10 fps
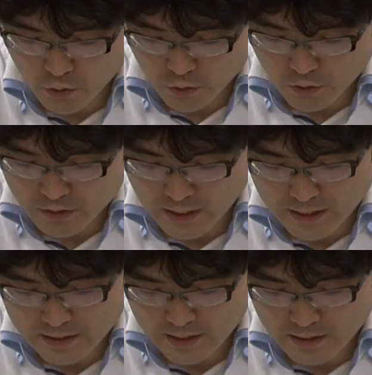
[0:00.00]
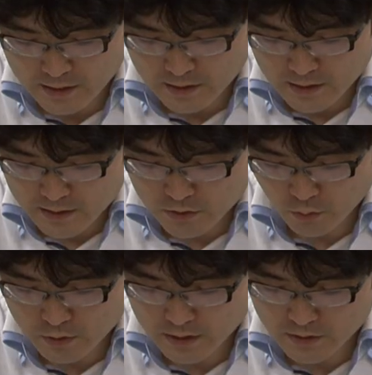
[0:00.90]
上許されていない
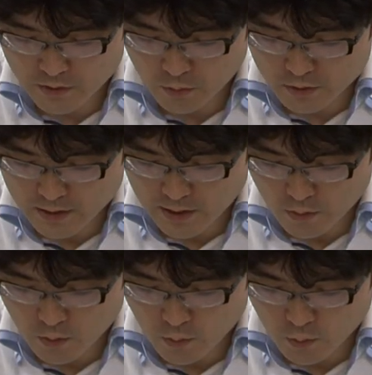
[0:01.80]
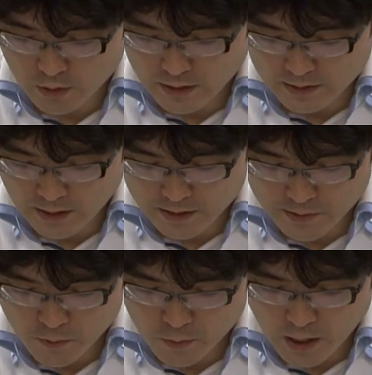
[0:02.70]
直接強制を行った
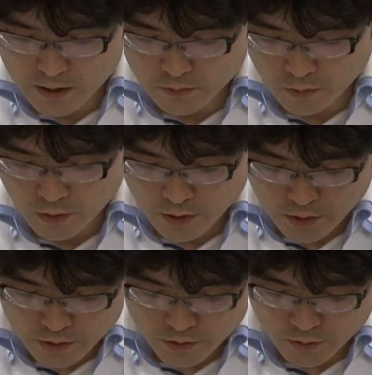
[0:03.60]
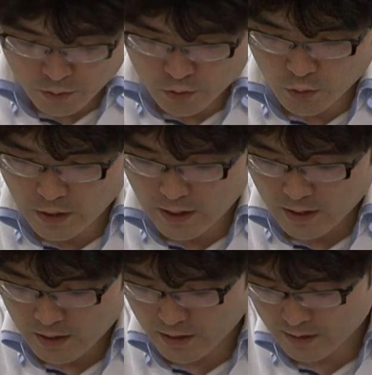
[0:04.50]
違法があるということ
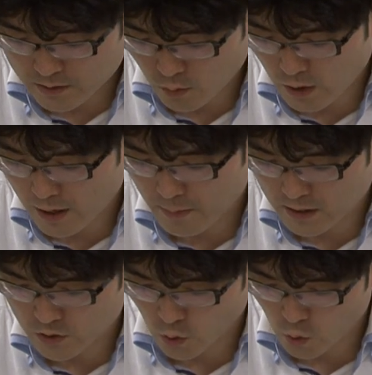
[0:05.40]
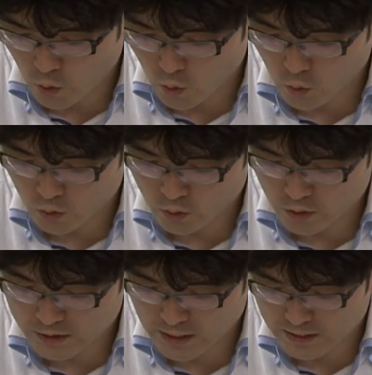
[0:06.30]
で、えー、損害賠償
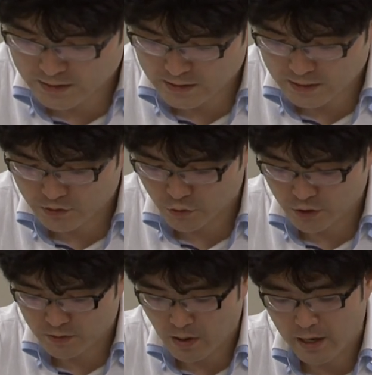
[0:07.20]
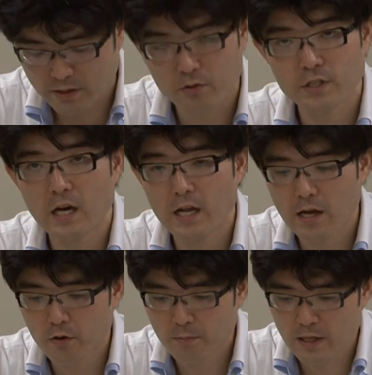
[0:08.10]
としてですね、じゅういちまんえんの支
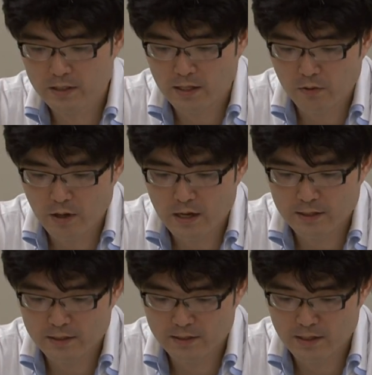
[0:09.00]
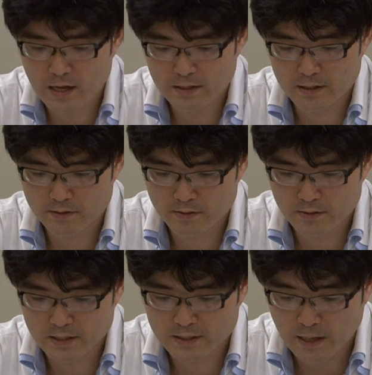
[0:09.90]
払いを命じたのが一審判決
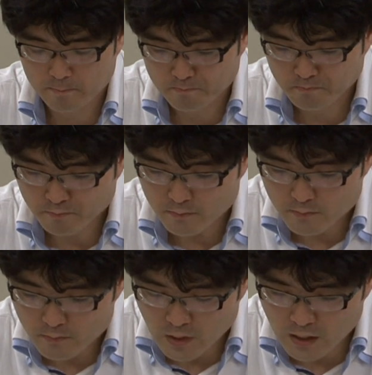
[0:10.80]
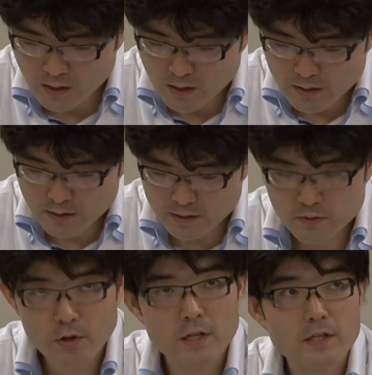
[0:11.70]
でした。で
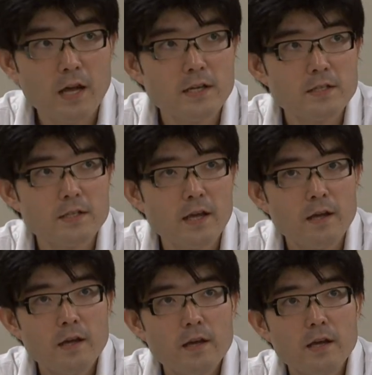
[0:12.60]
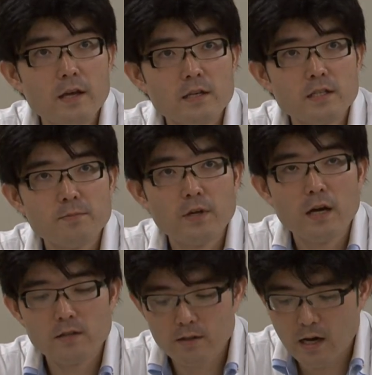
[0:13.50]
それに対して、えー、渋
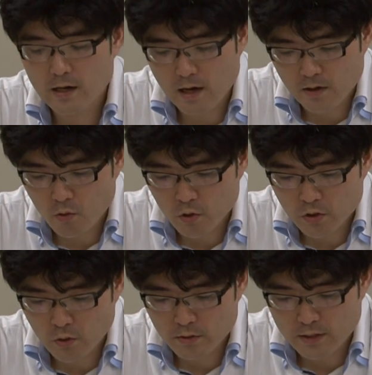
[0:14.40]
谷区側が控訴をし